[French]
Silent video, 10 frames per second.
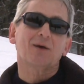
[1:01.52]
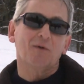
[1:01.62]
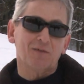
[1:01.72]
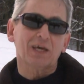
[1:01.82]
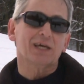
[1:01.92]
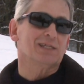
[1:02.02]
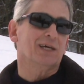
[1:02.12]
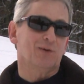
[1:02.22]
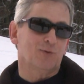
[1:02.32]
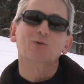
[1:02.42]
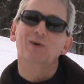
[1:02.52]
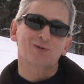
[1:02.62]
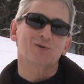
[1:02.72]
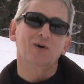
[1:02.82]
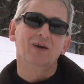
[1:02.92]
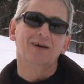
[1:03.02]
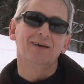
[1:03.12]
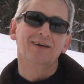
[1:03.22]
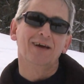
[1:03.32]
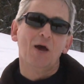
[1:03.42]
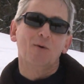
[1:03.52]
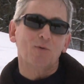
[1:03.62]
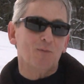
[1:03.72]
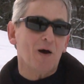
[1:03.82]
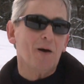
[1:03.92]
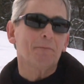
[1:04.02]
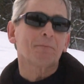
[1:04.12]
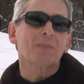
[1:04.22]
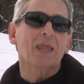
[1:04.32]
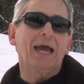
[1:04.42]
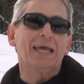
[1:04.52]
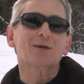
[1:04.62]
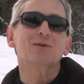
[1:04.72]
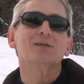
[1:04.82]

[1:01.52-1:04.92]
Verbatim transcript: dans ma vie chrétienne, tous les jours. Pour moi, être un